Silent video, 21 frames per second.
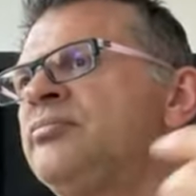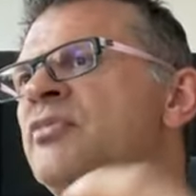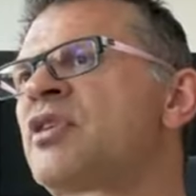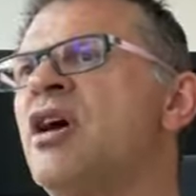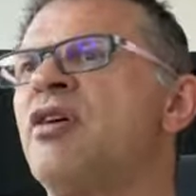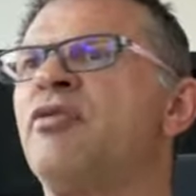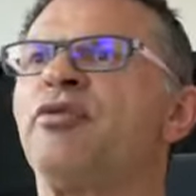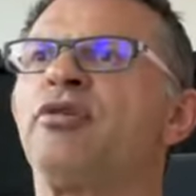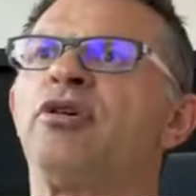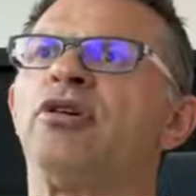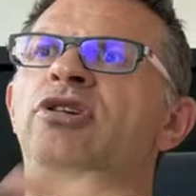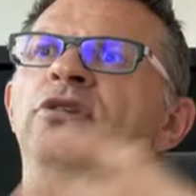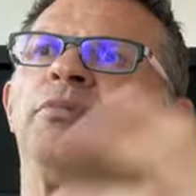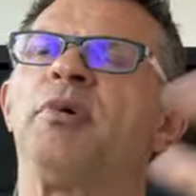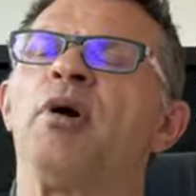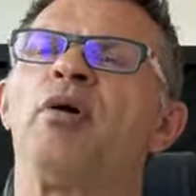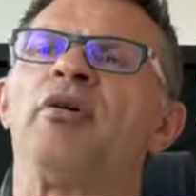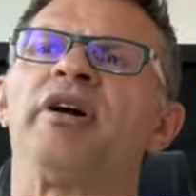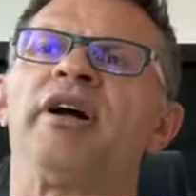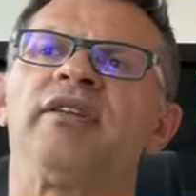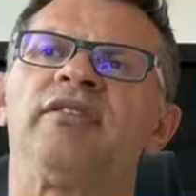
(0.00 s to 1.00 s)
Darüber könnte
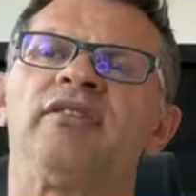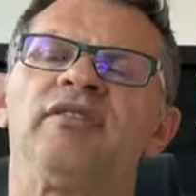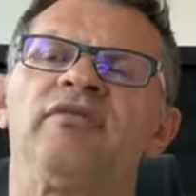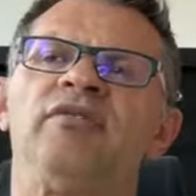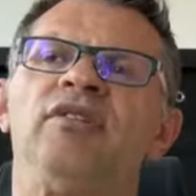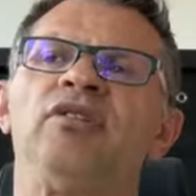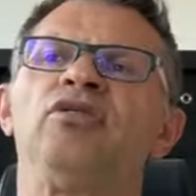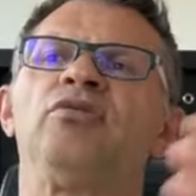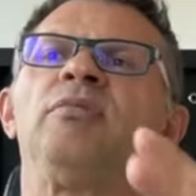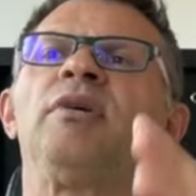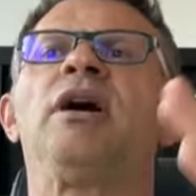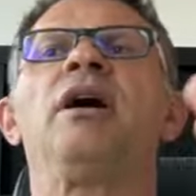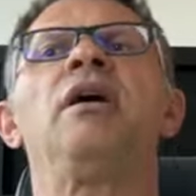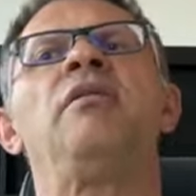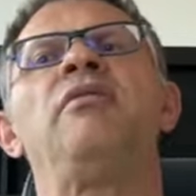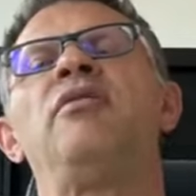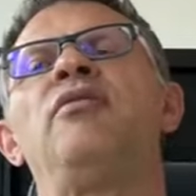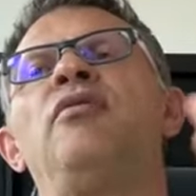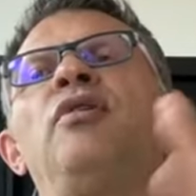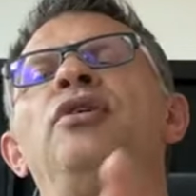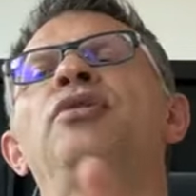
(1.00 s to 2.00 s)
man auch ein ganzes Video machen,
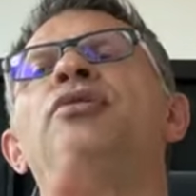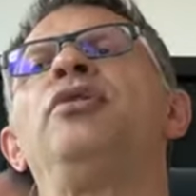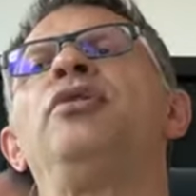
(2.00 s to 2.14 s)
aber wir